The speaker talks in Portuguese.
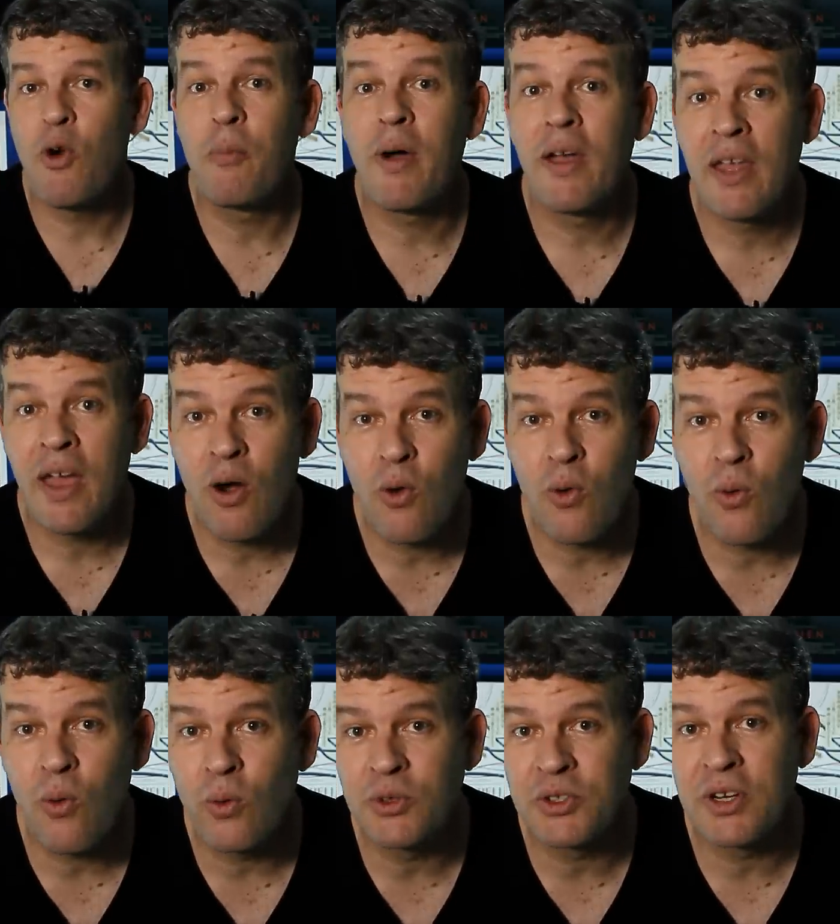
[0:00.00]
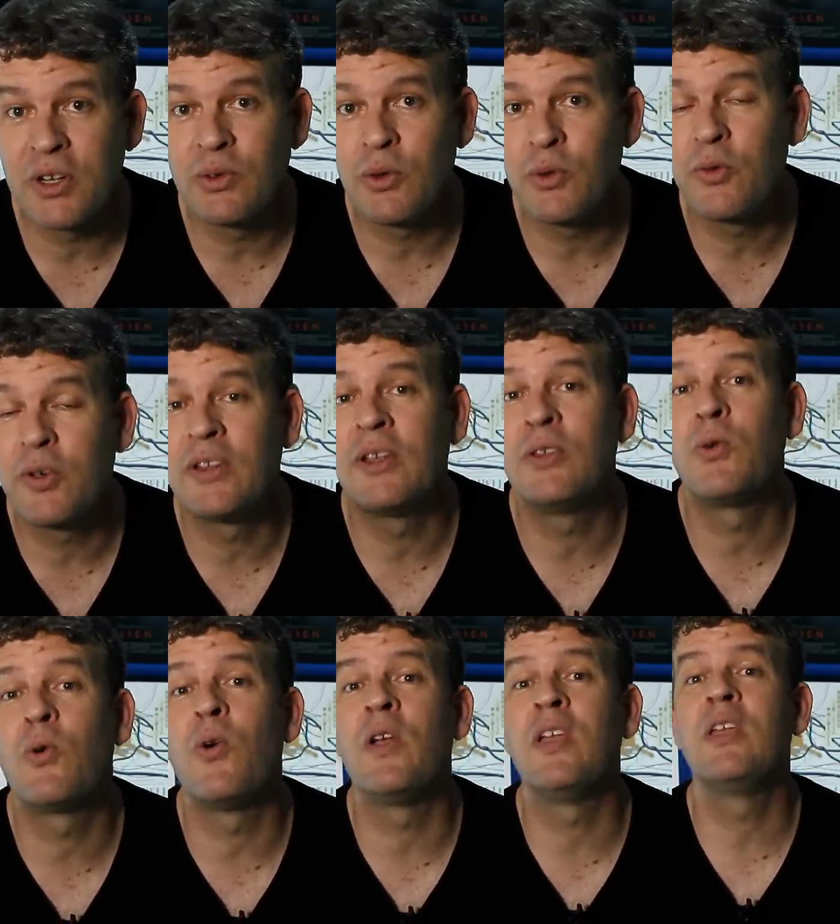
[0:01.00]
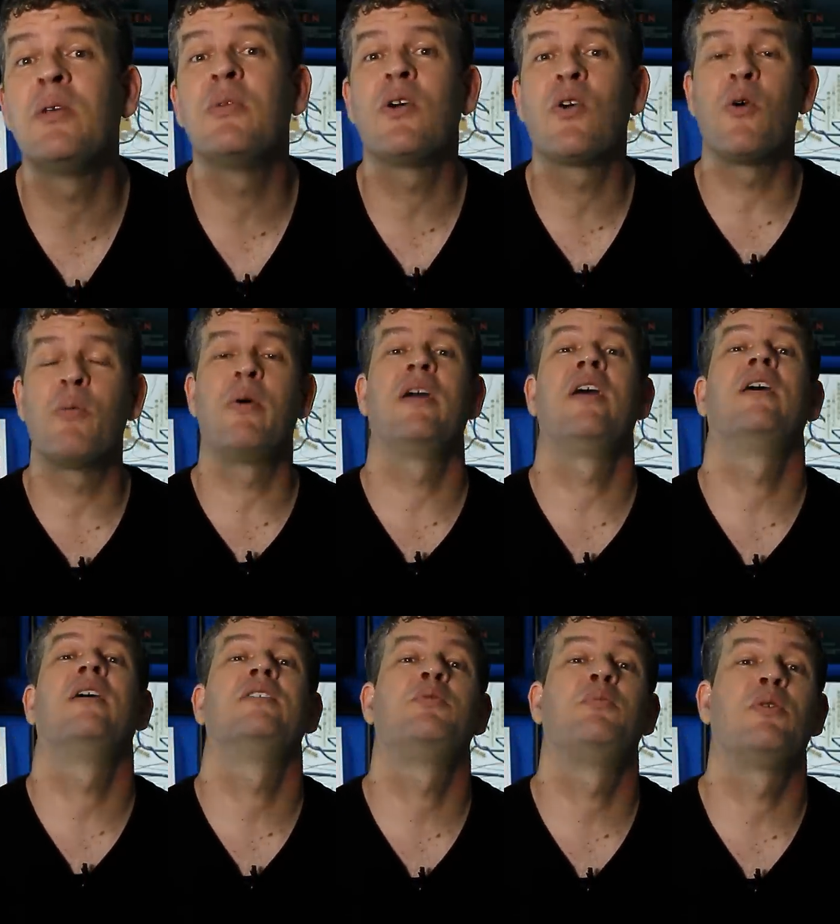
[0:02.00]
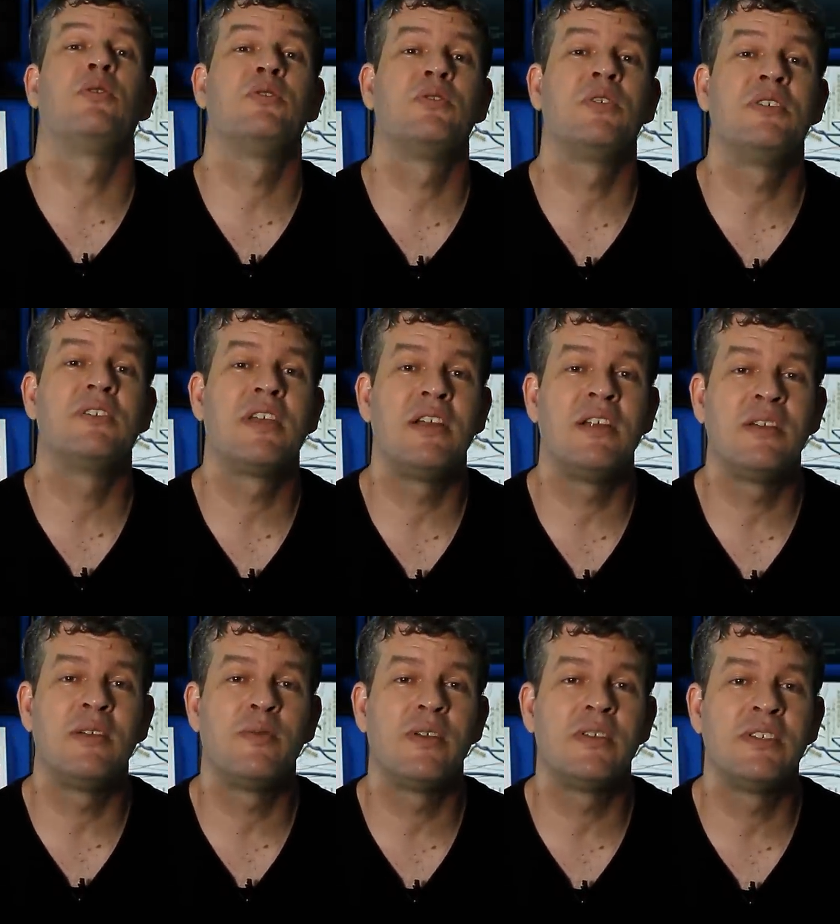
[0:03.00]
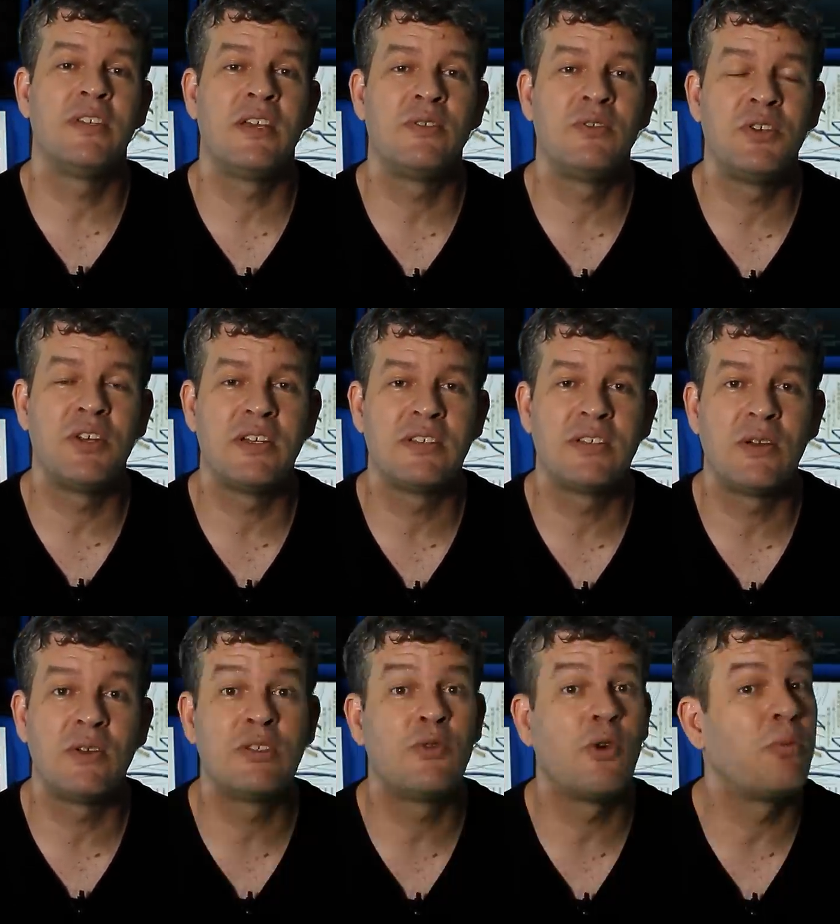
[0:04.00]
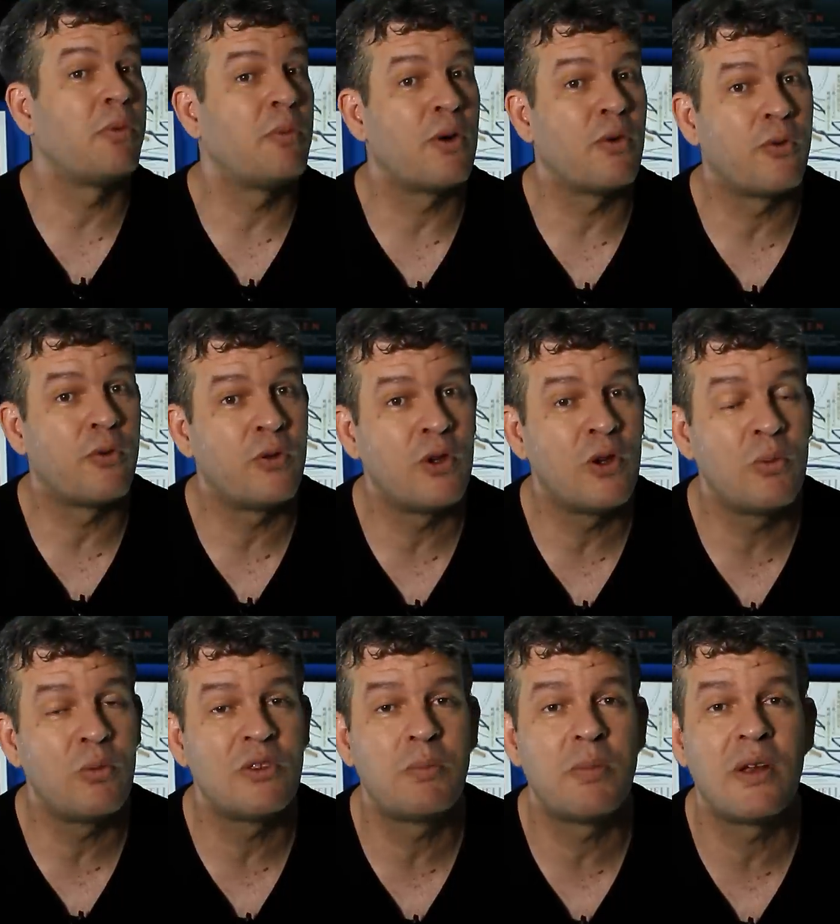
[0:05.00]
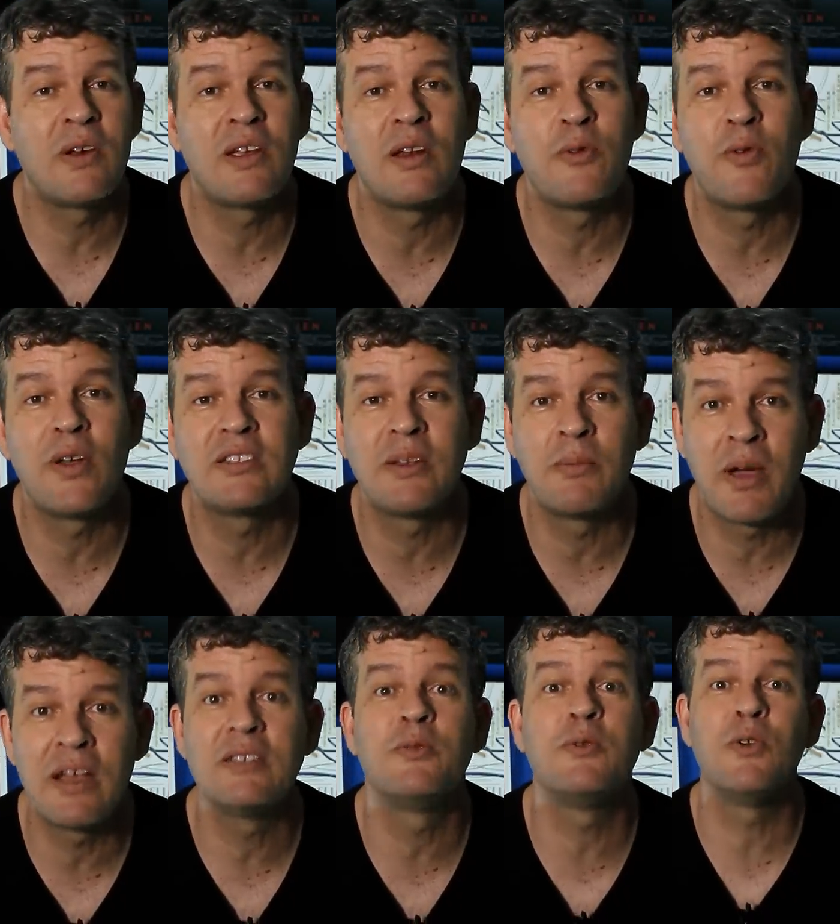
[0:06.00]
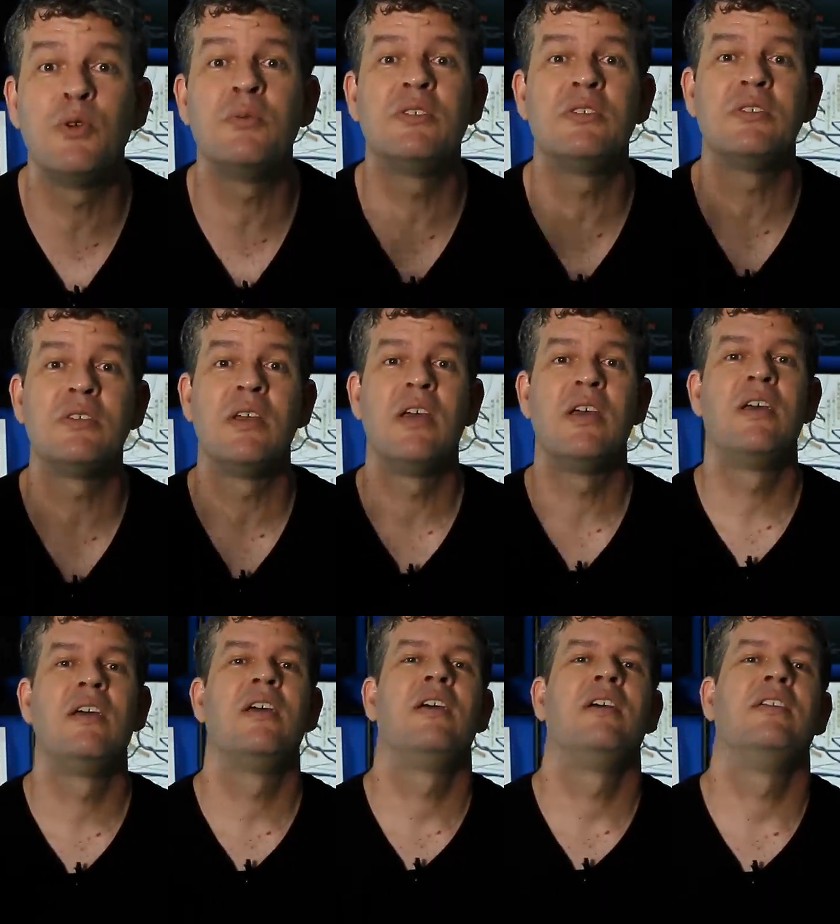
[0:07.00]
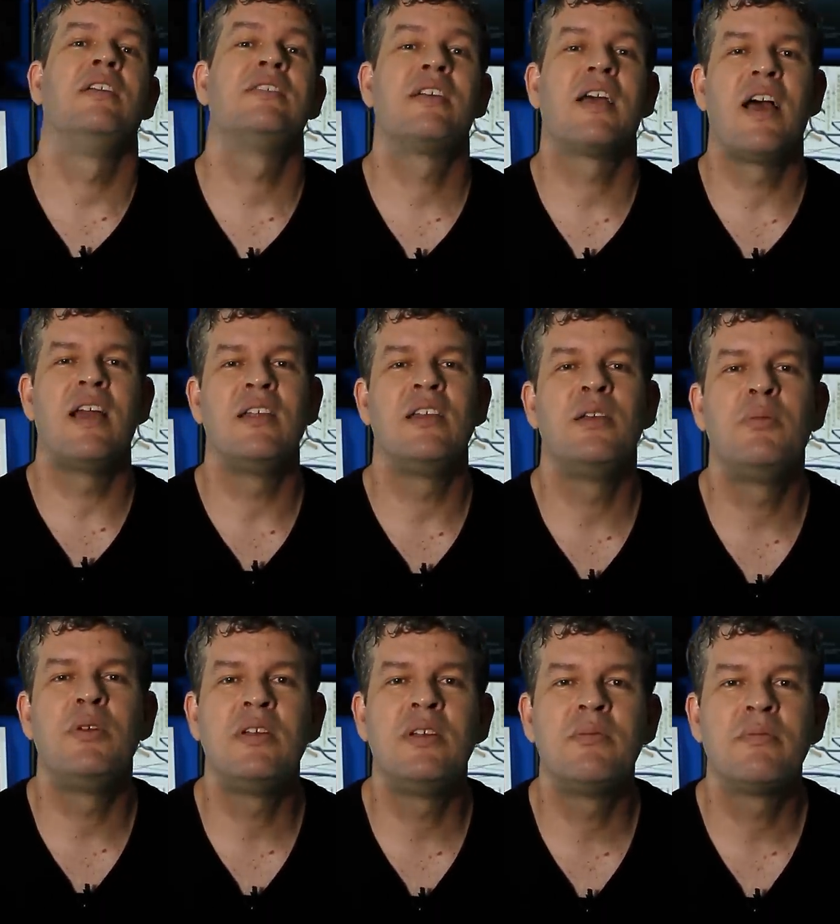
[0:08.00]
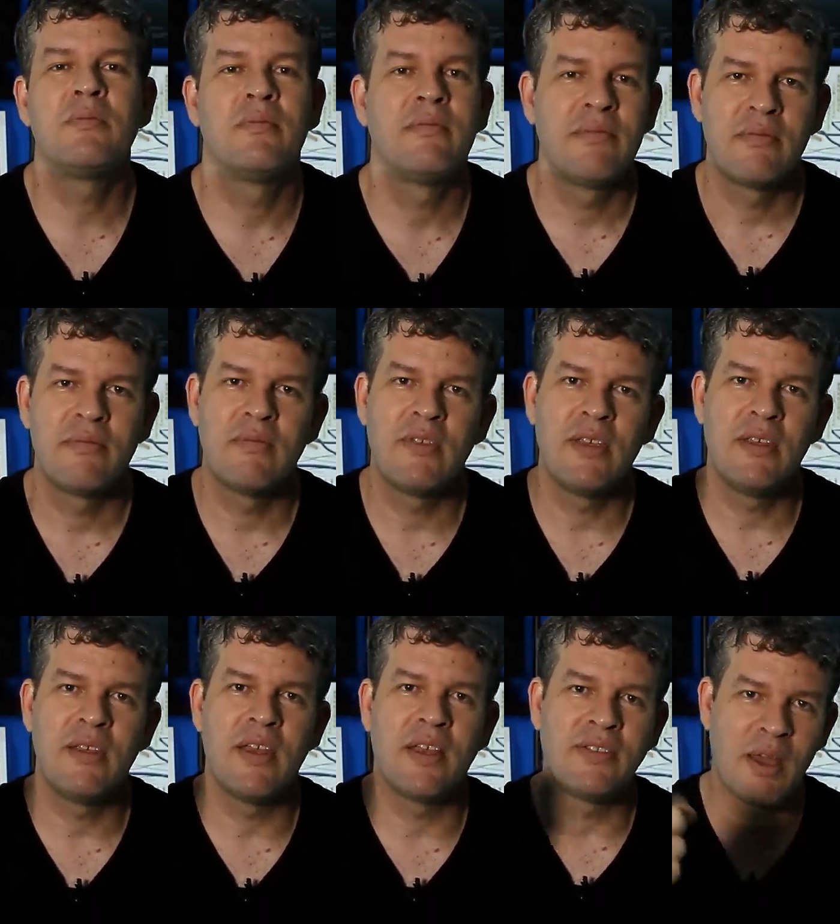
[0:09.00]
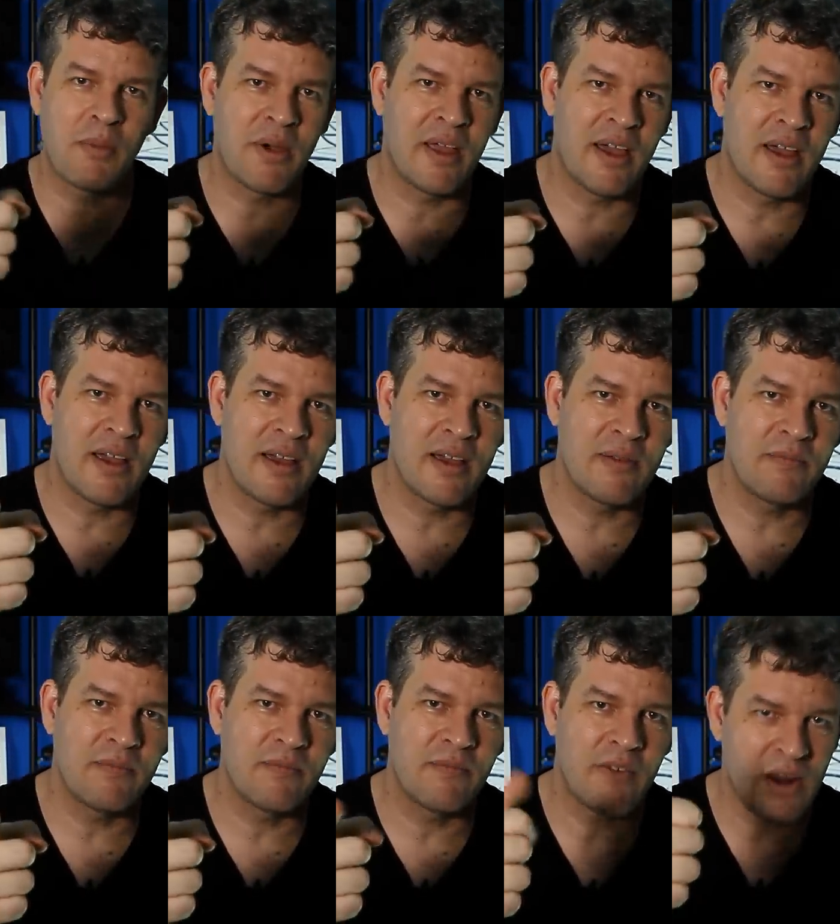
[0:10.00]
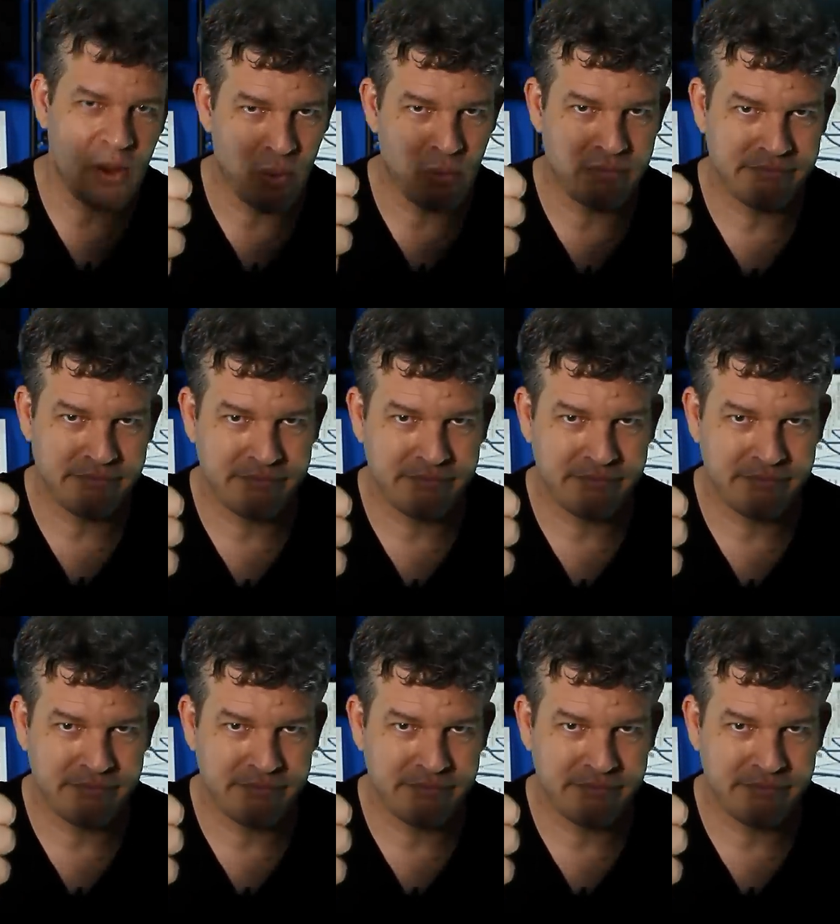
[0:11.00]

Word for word: acompanhar o diretor Fernando Coimbra, acompanhar as produções que ele anda fazendo, direção. Esse foi o primeiro filme, espero que ele faça mais filmes desse calibre. E até amanhã. Valeu!